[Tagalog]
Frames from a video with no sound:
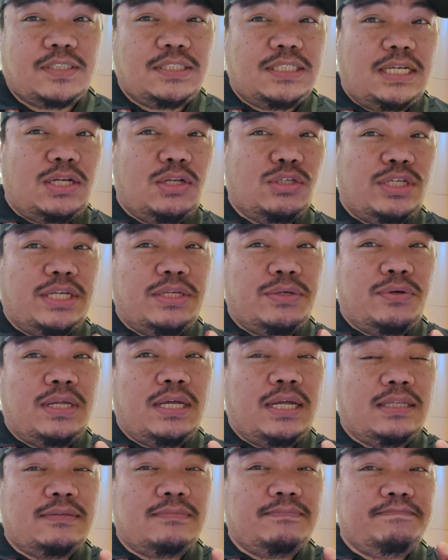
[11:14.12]
shoutout sa
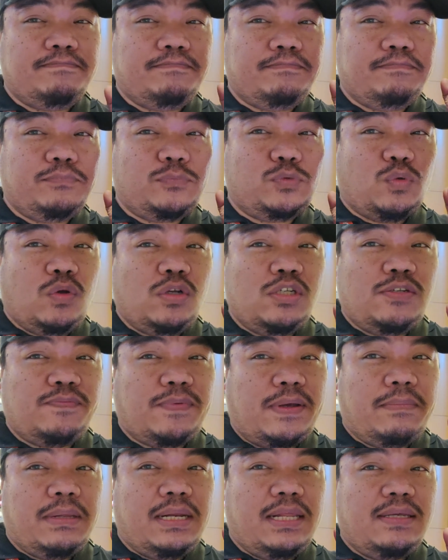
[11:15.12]
inyong lahat,
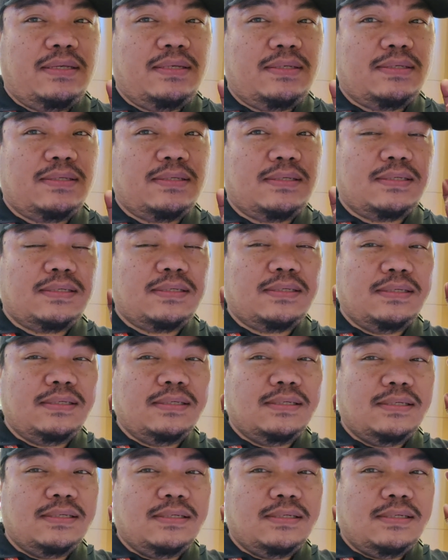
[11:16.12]
Tugs families,
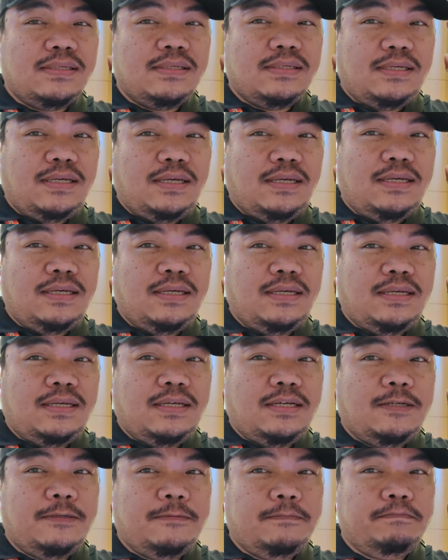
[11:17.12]

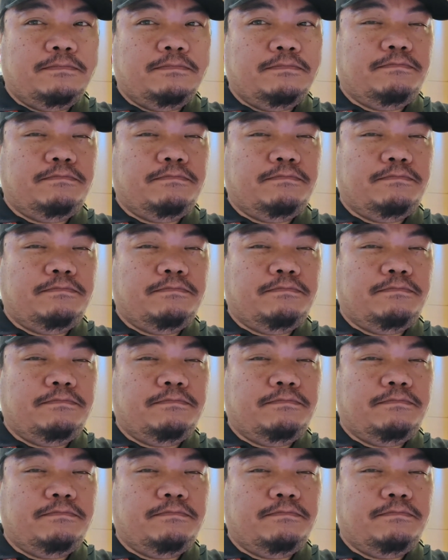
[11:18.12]
uh, um,